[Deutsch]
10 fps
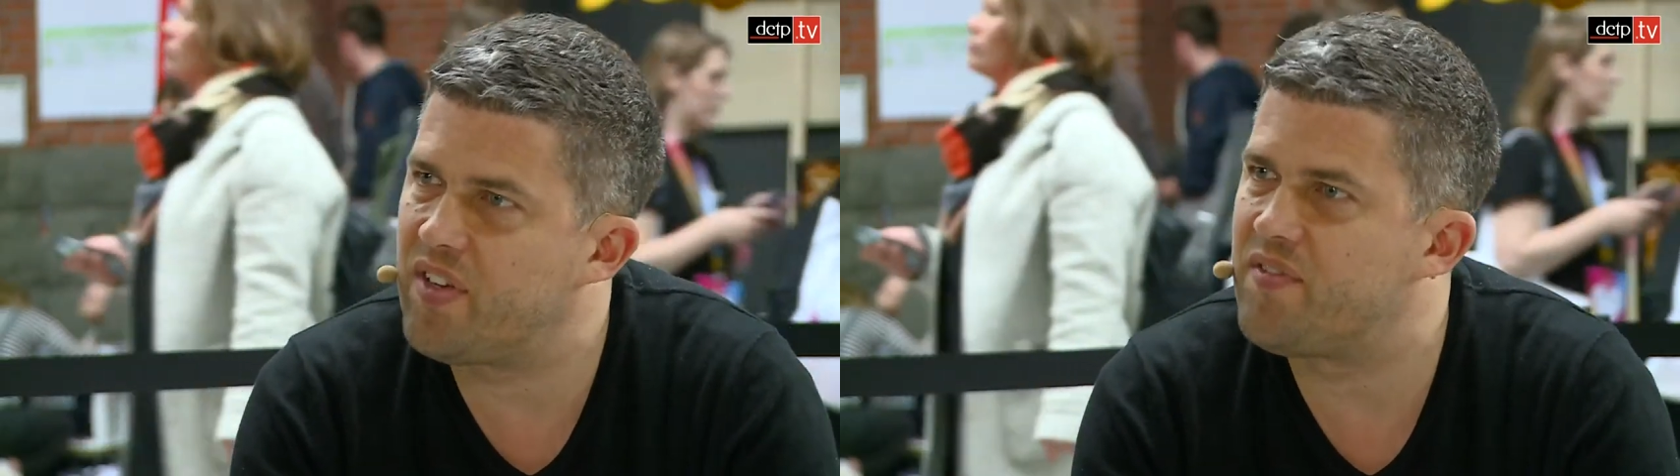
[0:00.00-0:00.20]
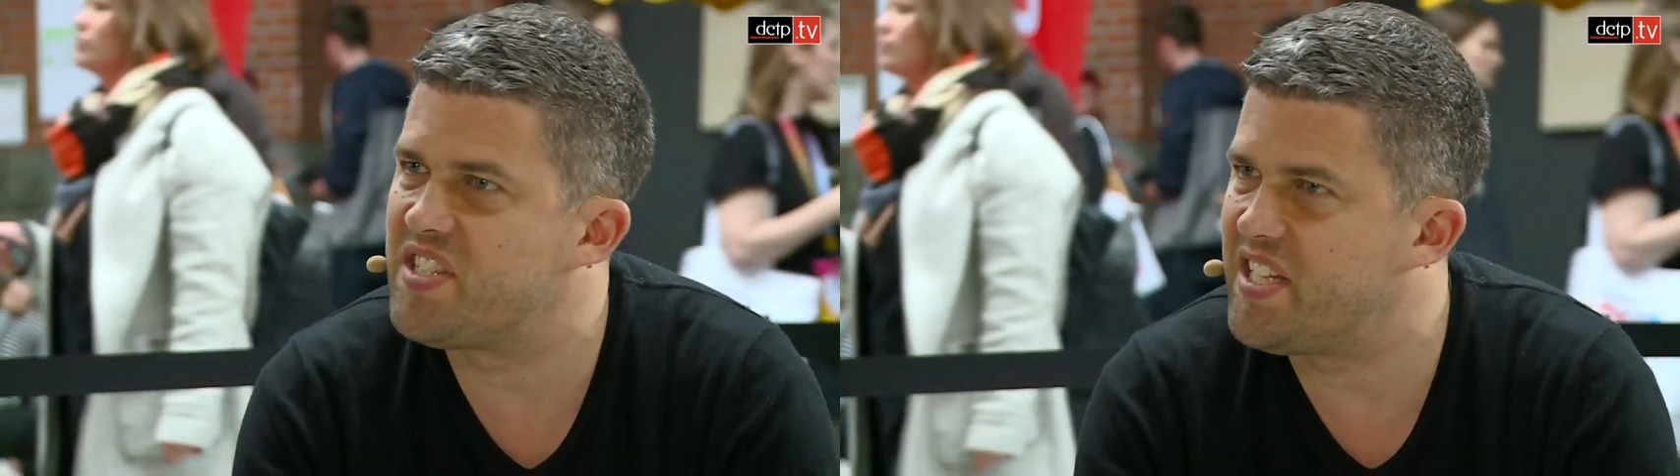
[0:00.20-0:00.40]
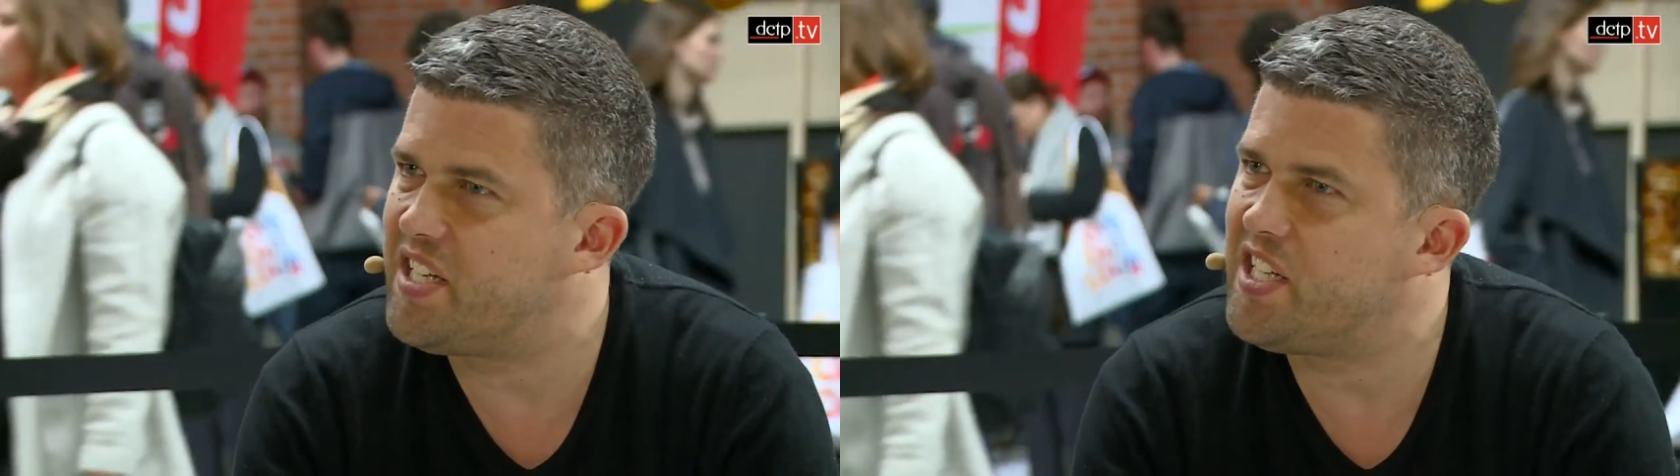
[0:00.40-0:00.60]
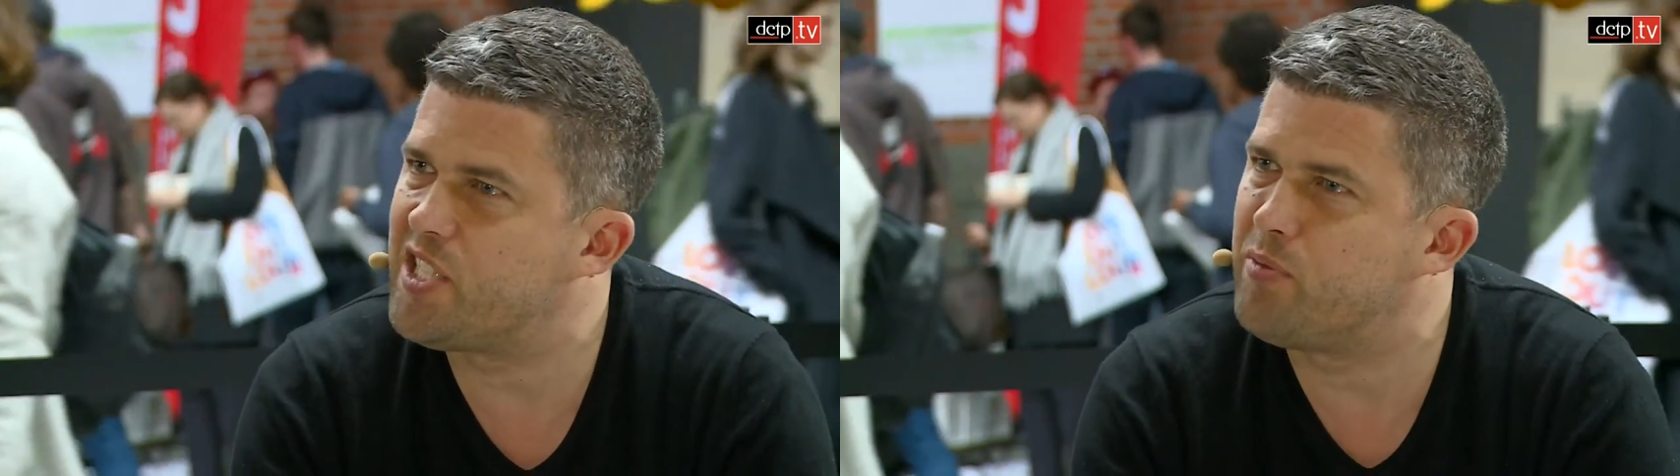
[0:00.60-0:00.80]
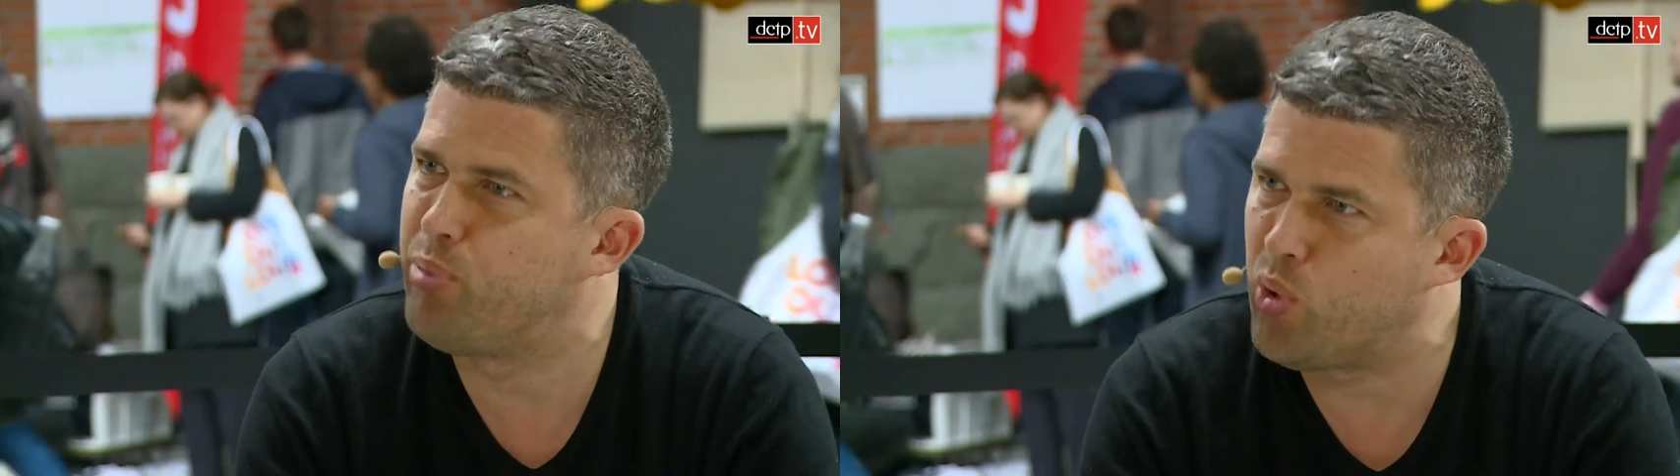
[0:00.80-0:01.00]
wir, wir sind
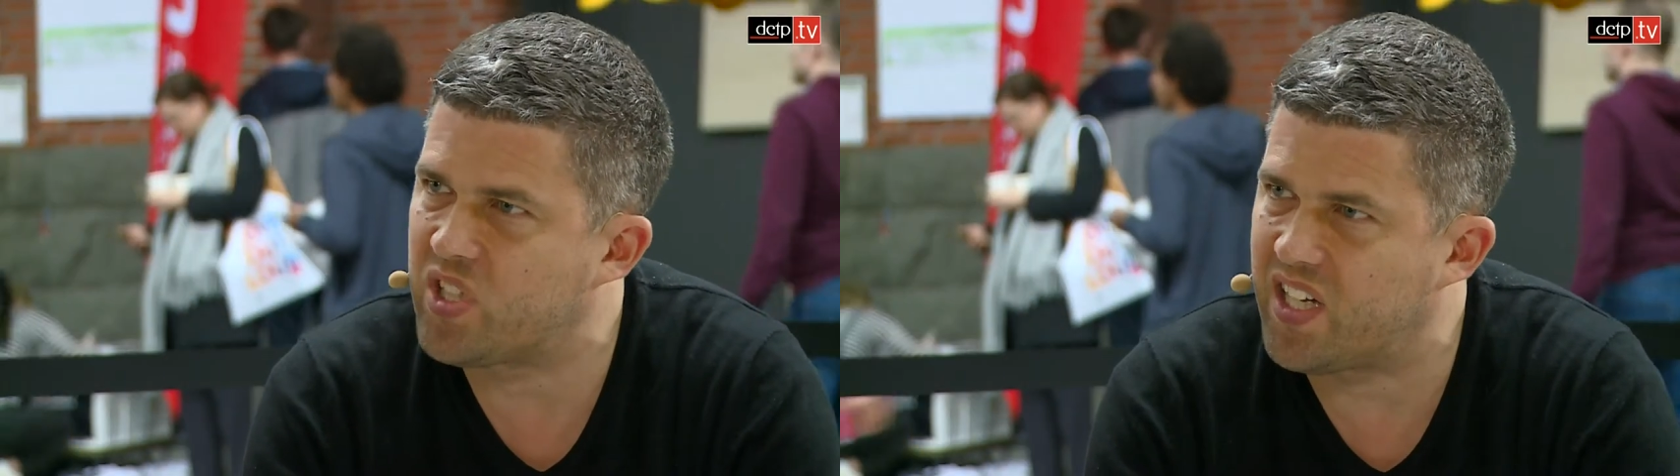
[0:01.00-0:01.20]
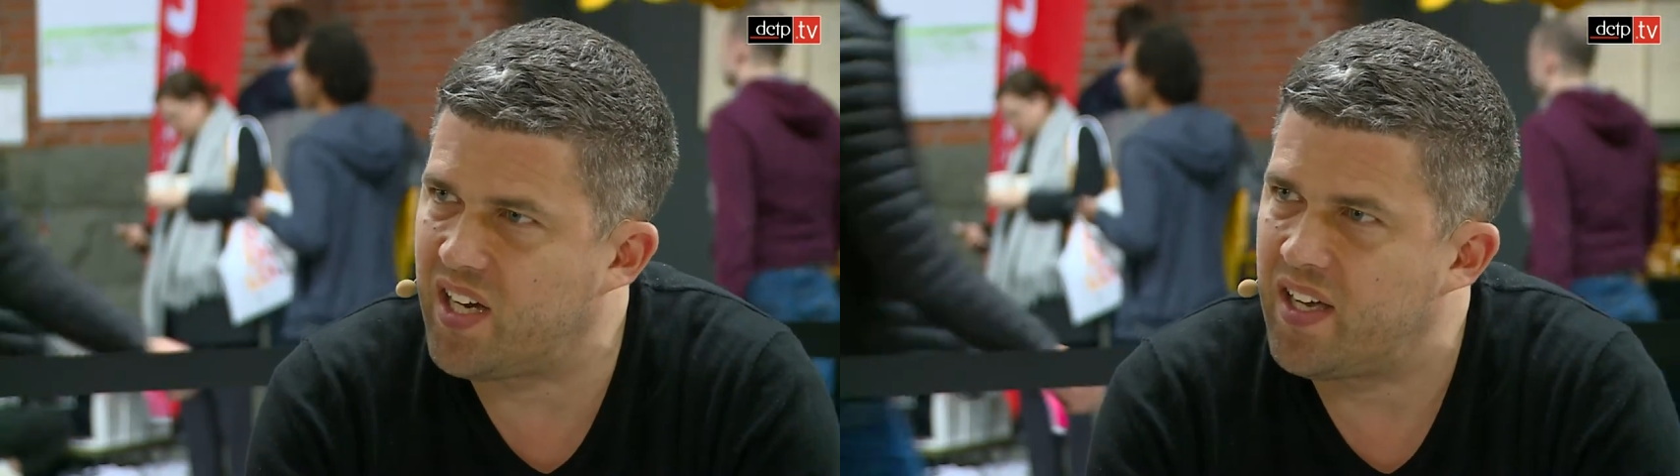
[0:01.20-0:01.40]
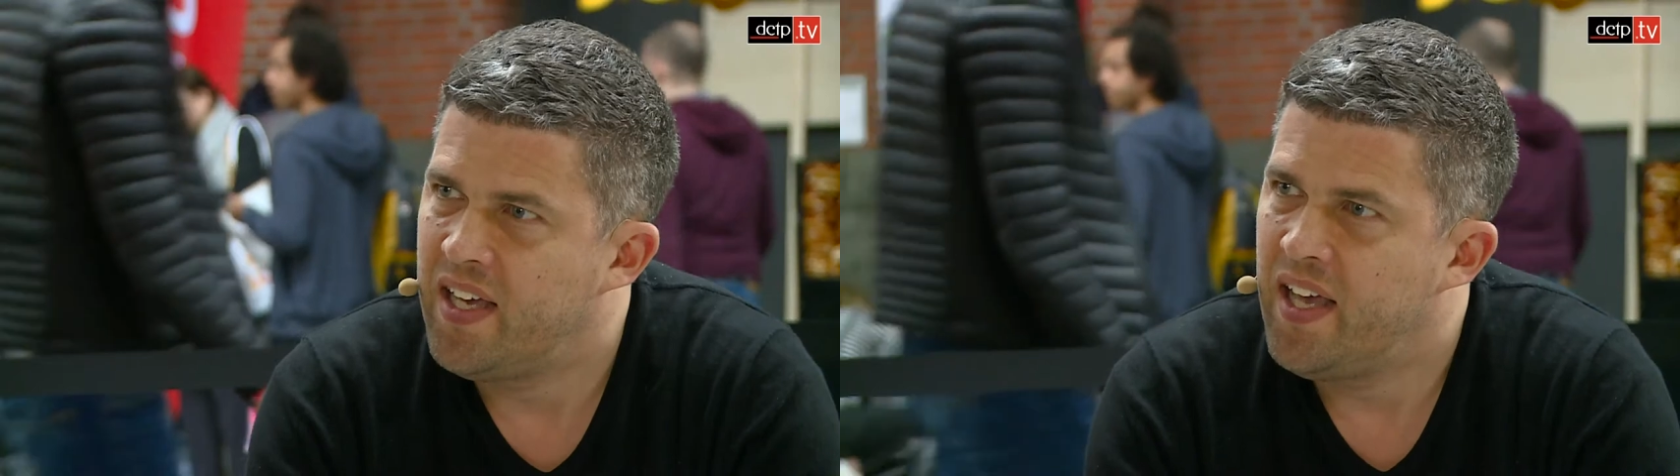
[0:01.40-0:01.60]
nicht Burka.